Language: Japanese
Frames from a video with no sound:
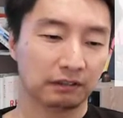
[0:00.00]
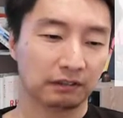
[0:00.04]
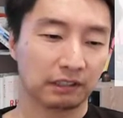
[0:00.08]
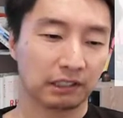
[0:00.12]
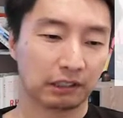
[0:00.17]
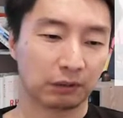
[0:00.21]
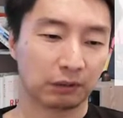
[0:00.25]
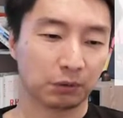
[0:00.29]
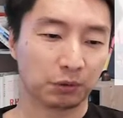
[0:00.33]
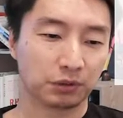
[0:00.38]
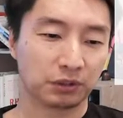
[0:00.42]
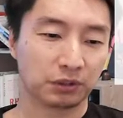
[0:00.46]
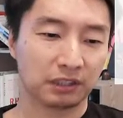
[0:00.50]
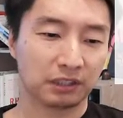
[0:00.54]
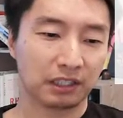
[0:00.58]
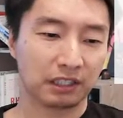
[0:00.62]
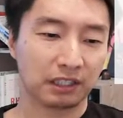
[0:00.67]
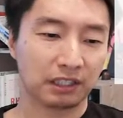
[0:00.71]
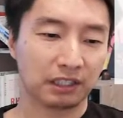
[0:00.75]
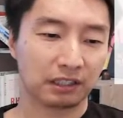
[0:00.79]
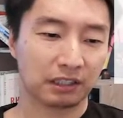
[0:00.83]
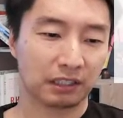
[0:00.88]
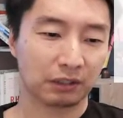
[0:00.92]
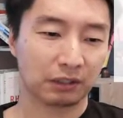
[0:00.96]
ただ、教
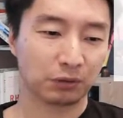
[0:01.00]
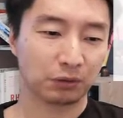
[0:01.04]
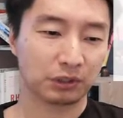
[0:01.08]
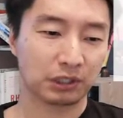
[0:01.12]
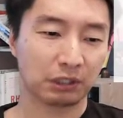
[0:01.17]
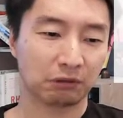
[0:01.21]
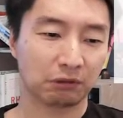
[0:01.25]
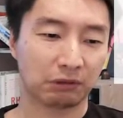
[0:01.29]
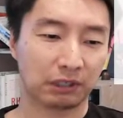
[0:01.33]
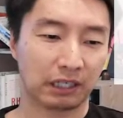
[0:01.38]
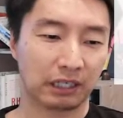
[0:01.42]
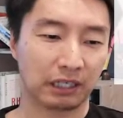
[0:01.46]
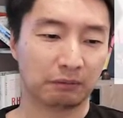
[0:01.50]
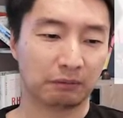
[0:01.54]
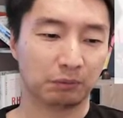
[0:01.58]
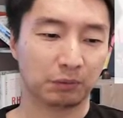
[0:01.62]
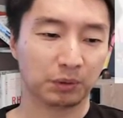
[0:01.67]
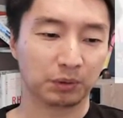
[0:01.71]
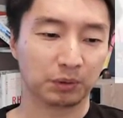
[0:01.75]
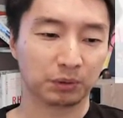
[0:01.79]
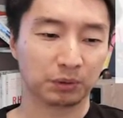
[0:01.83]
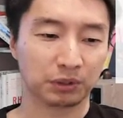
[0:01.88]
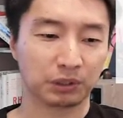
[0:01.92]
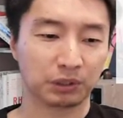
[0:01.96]
え手としては、
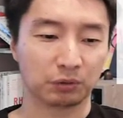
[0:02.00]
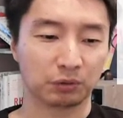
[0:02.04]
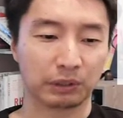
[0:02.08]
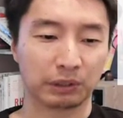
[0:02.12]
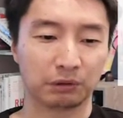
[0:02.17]
もう少し